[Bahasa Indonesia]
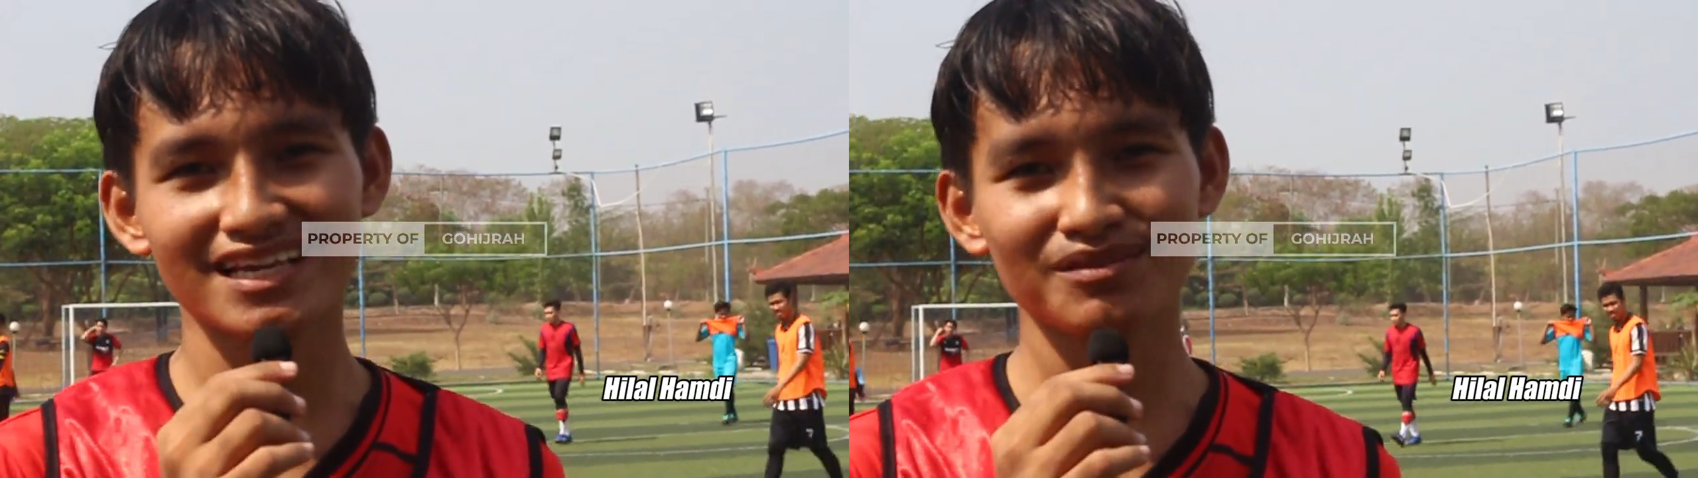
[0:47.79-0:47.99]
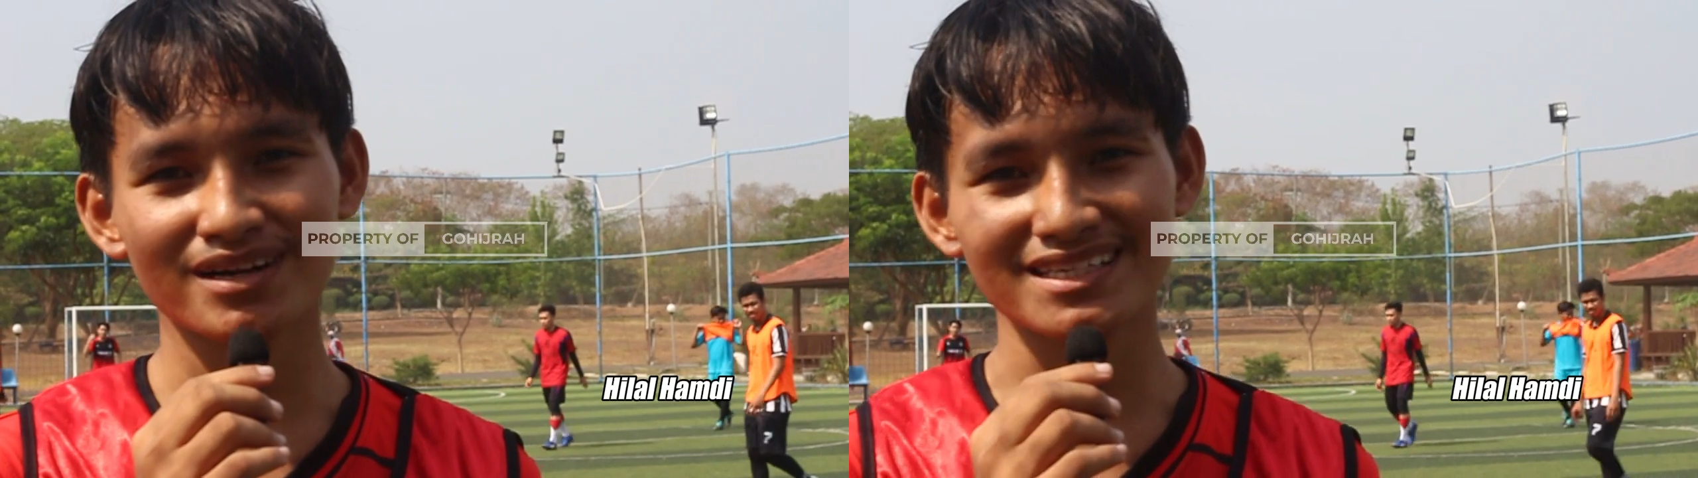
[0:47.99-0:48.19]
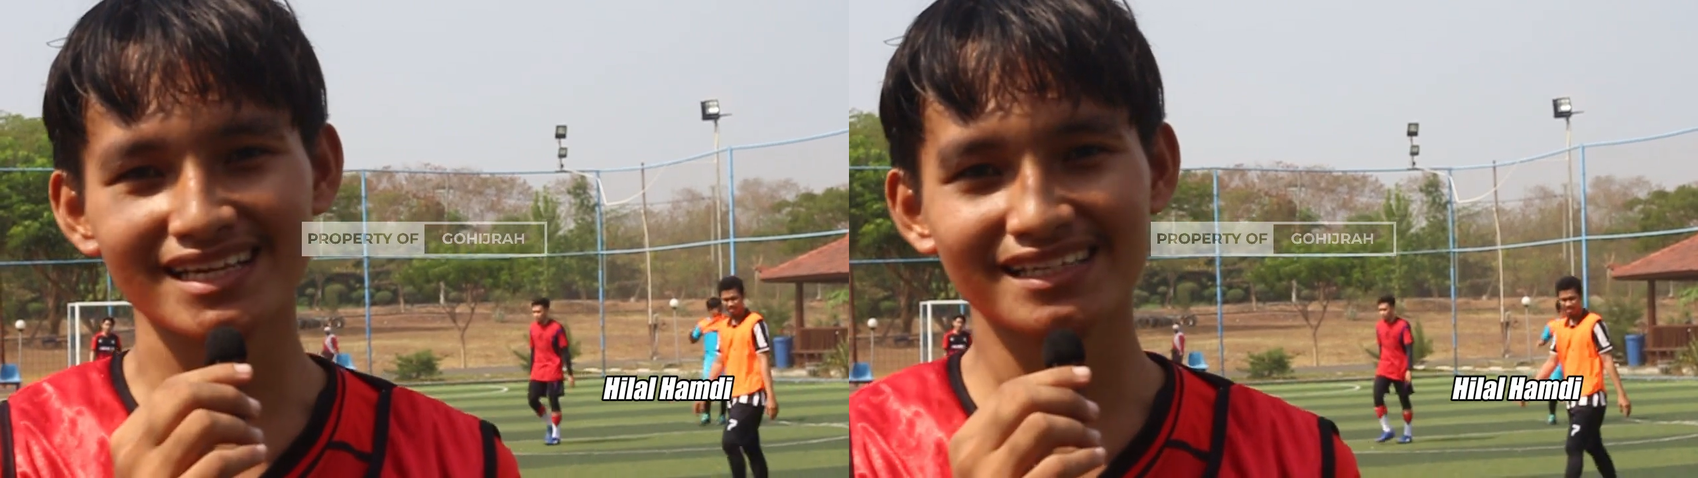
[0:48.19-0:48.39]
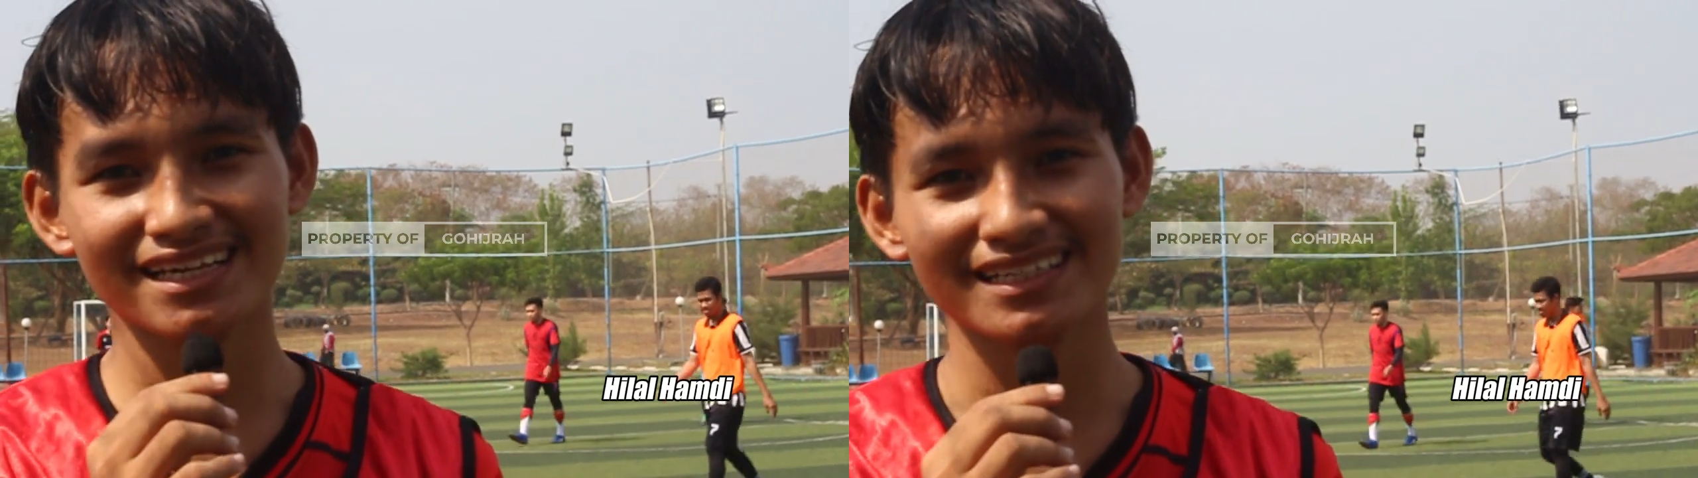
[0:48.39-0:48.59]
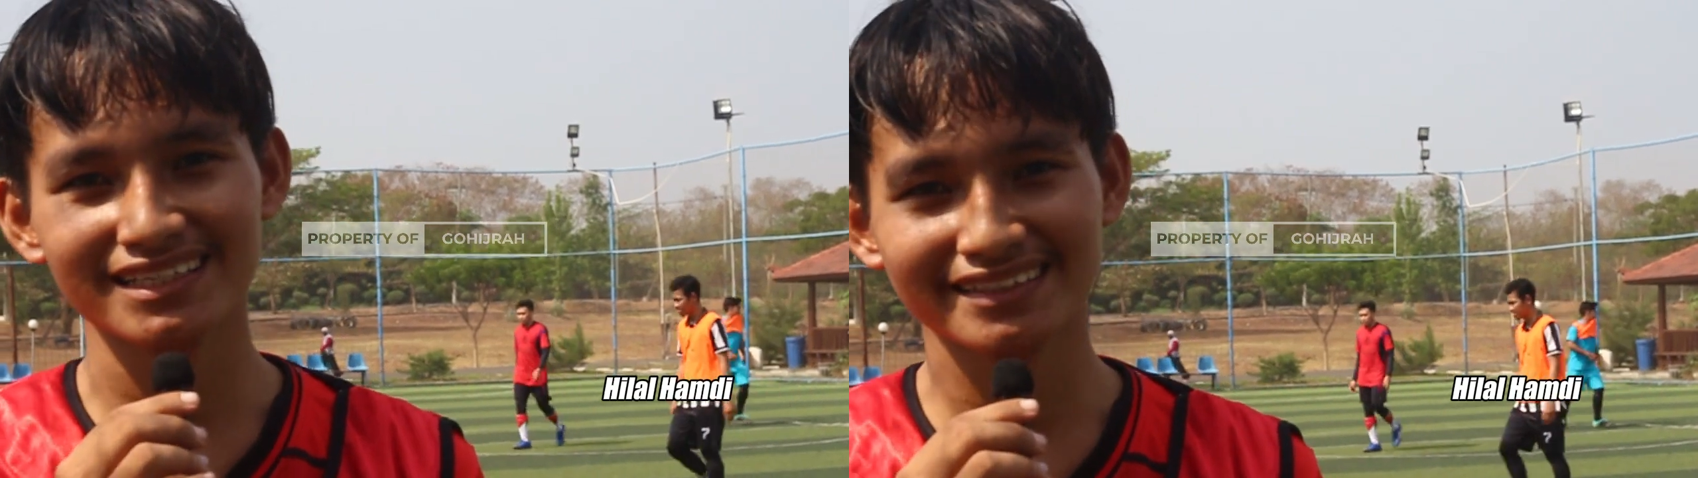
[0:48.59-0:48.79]
Saya
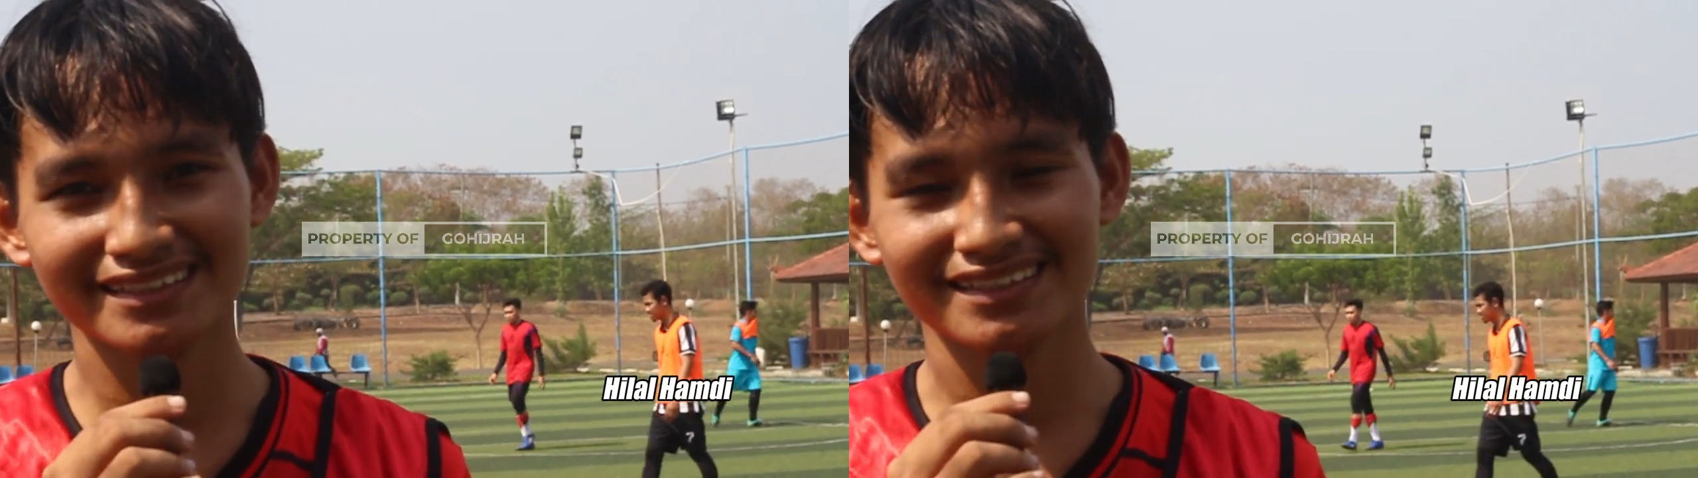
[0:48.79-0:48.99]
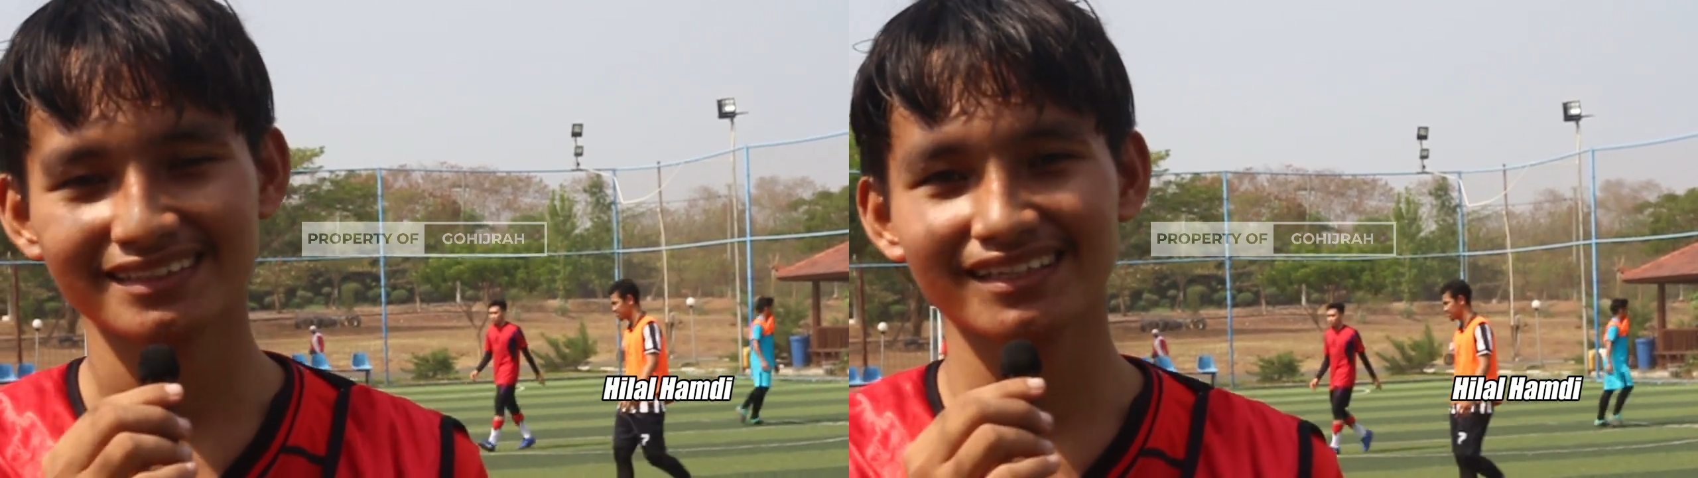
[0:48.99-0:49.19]
berasal dari